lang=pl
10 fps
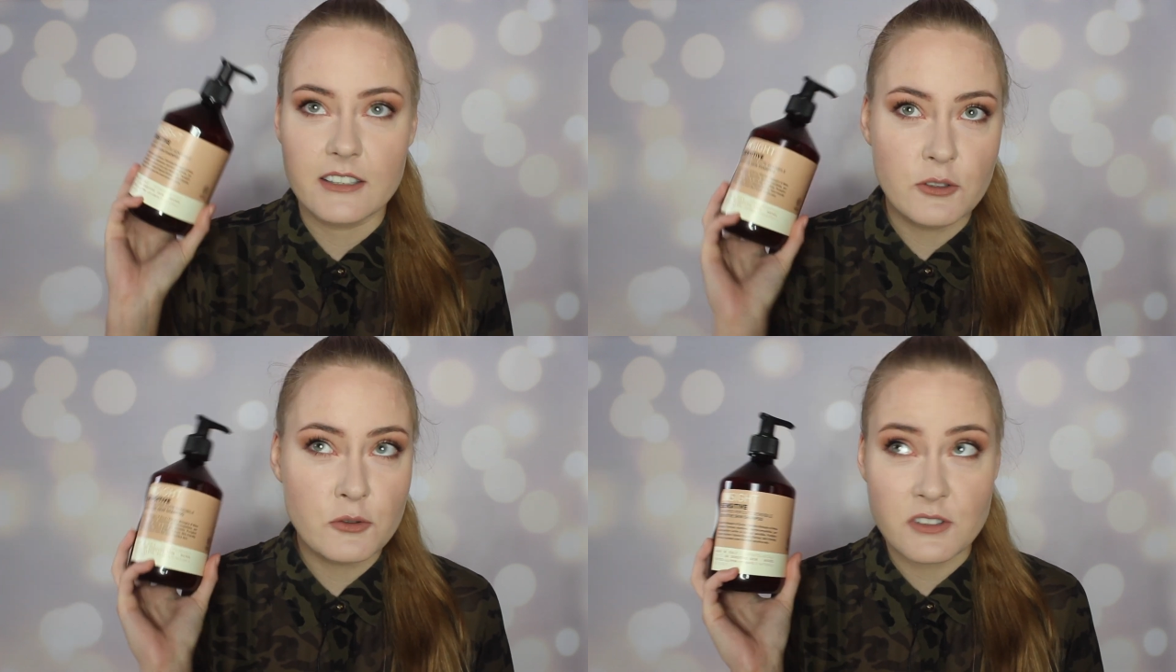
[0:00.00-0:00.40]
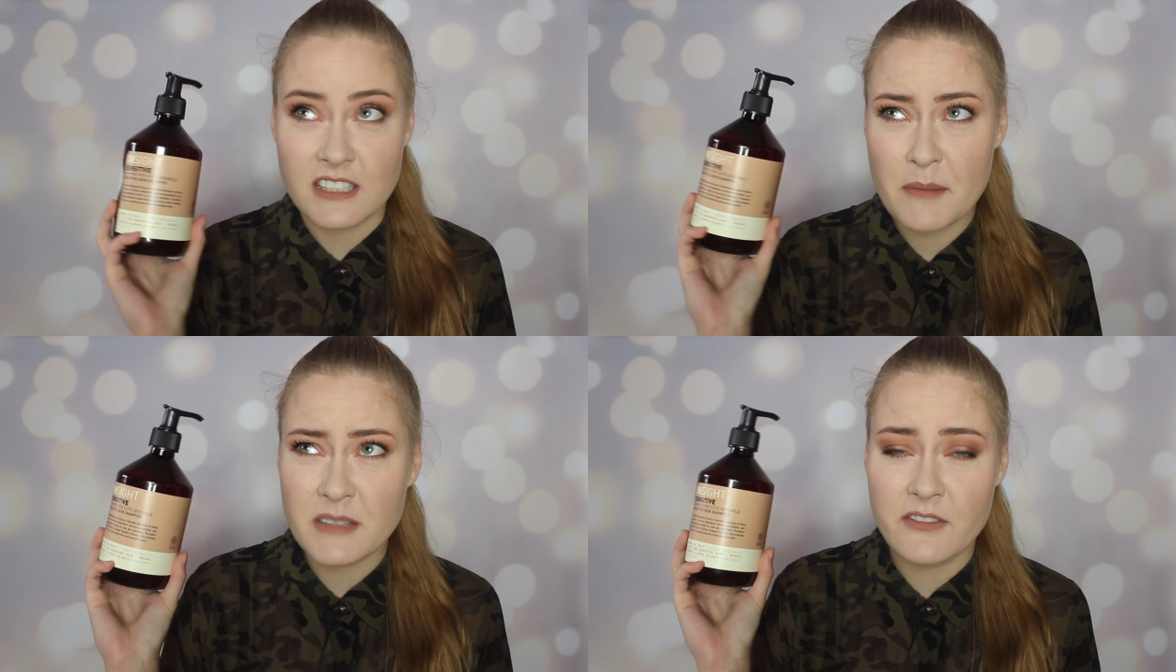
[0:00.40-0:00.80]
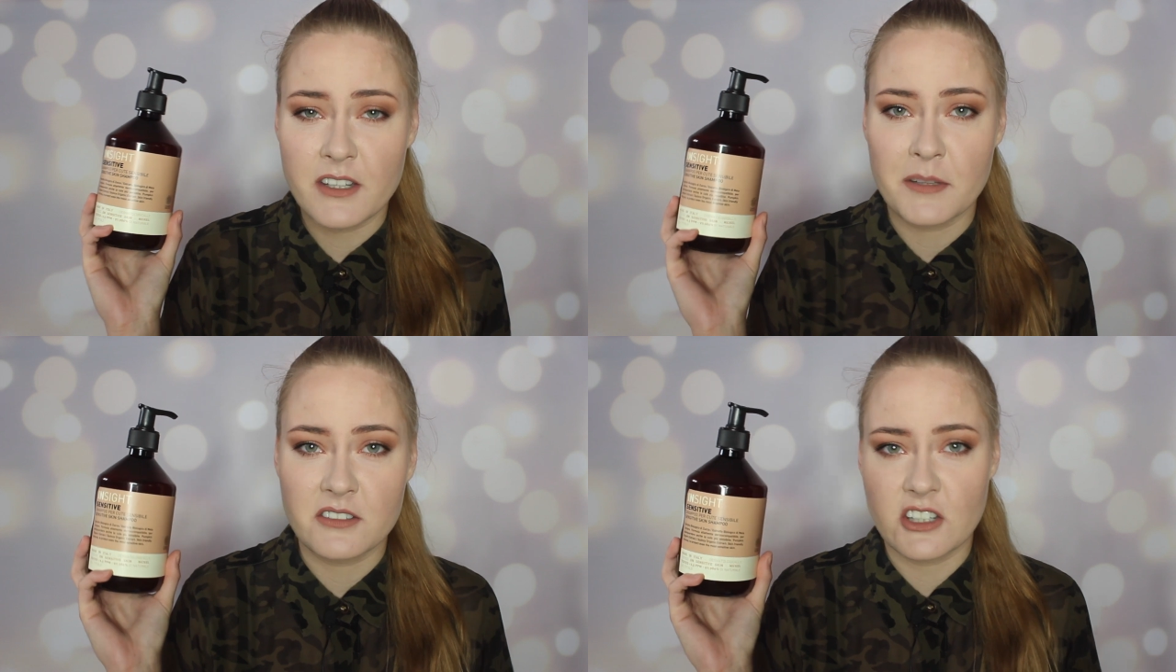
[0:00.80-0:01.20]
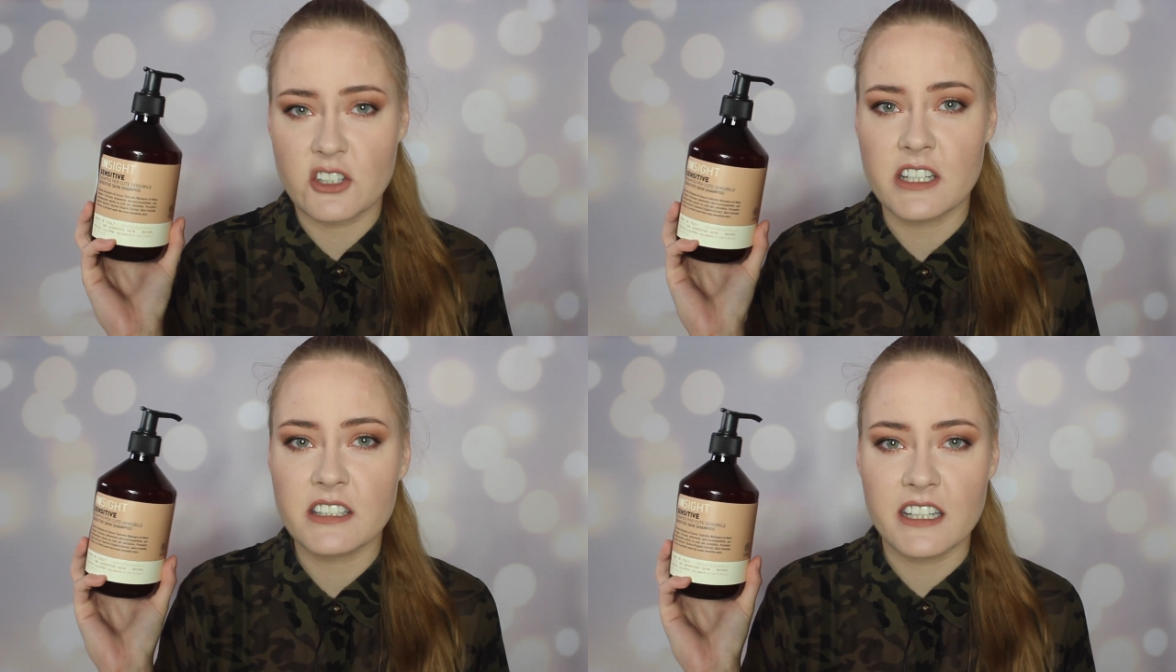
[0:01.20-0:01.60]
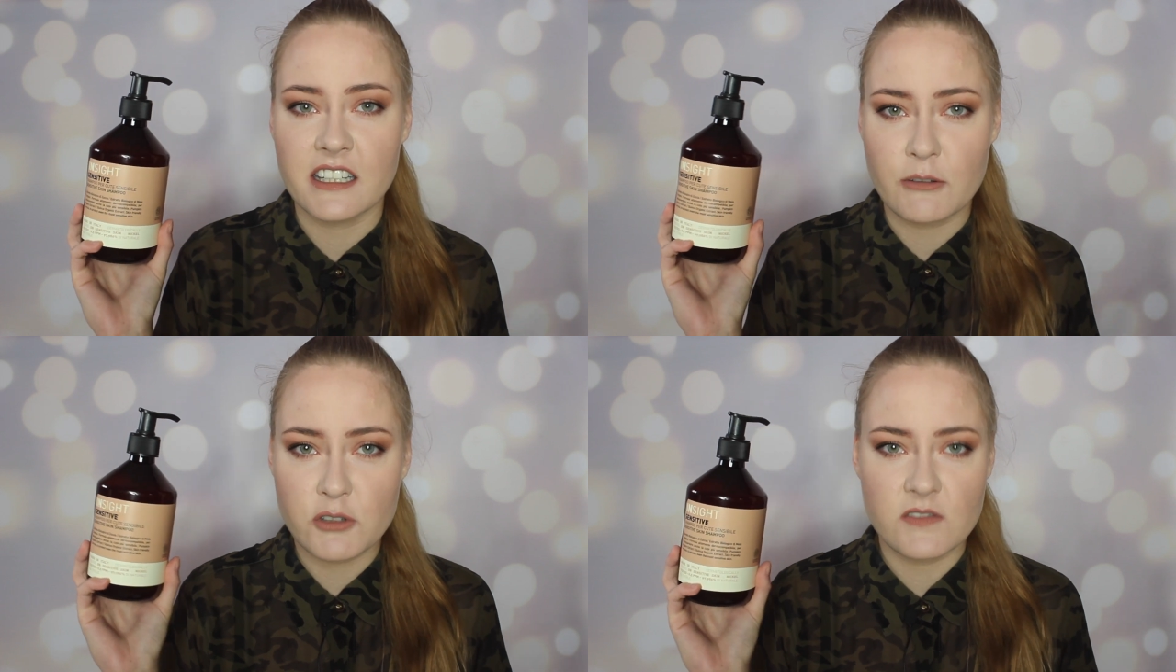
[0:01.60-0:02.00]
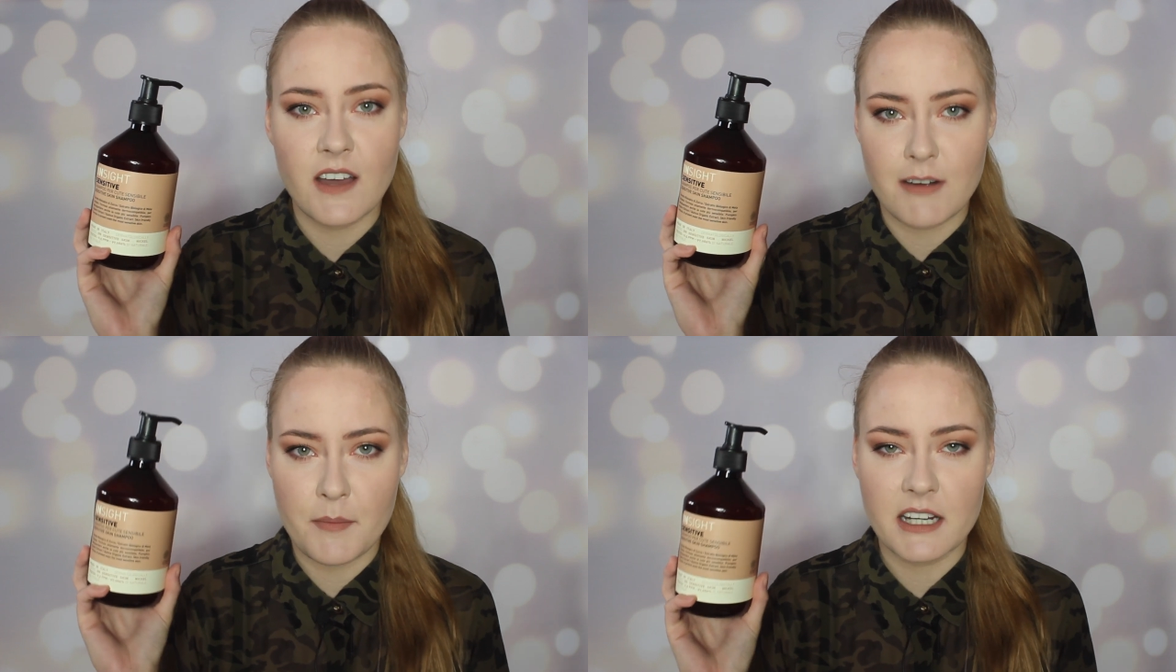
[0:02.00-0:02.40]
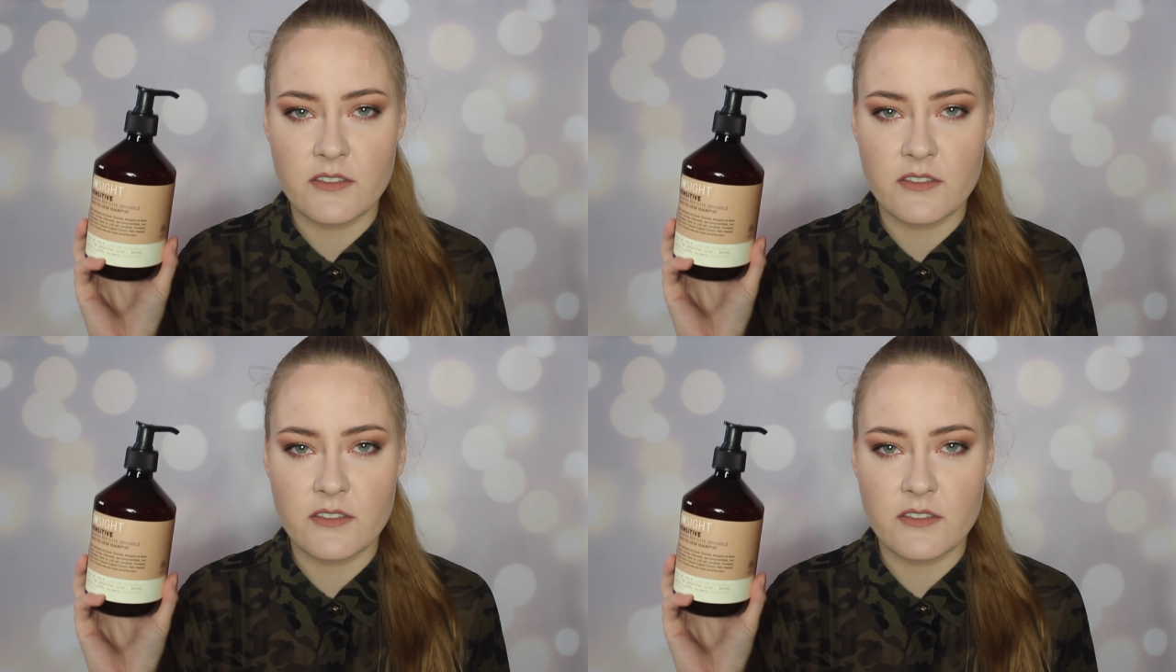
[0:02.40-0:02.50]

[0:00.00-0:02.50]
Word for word: już znam tę firmę, to znaczy nigdy jej nie używałam,